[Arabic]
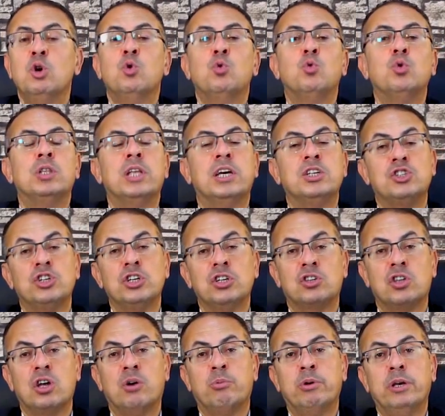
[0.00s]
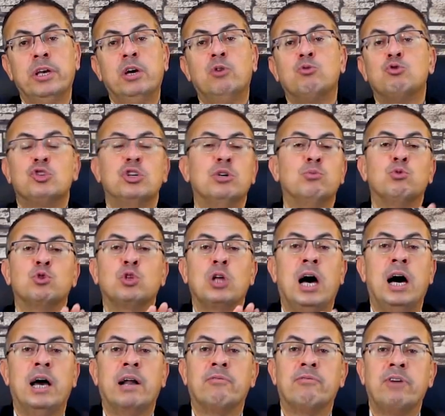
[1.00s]
وده شيء طبيعي وشيء
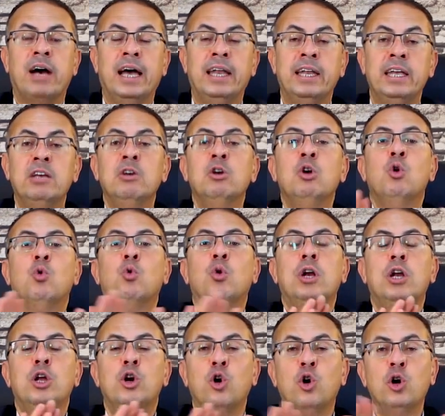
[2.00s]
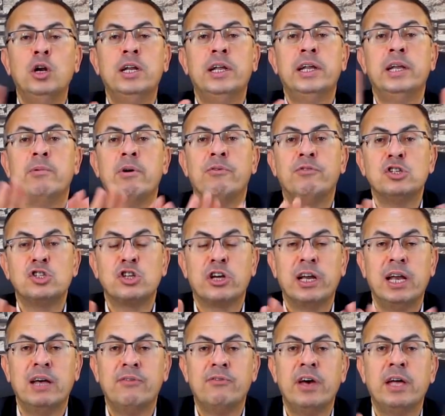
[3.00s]
متعارف عليه واللي يقول لي ان مفيش
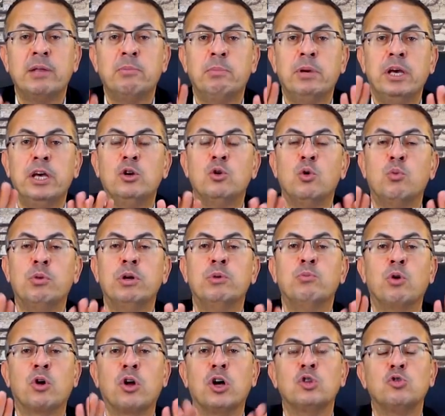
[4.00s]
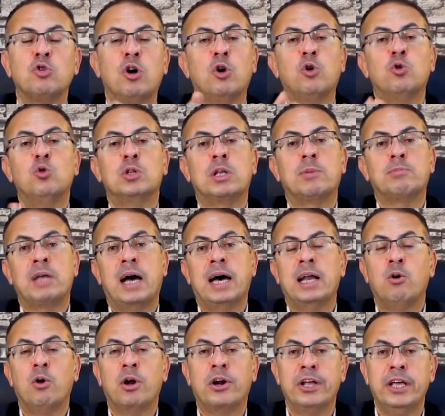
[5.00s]
خلافات بينه وبين مراته اقول له طب
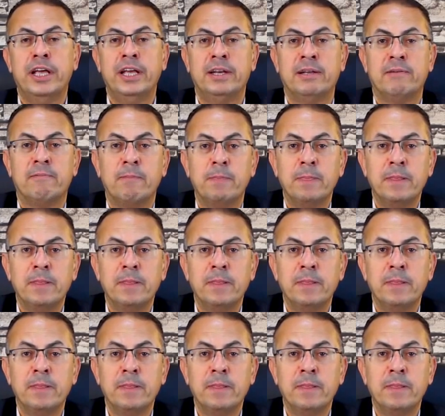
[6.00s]
تعالى وريني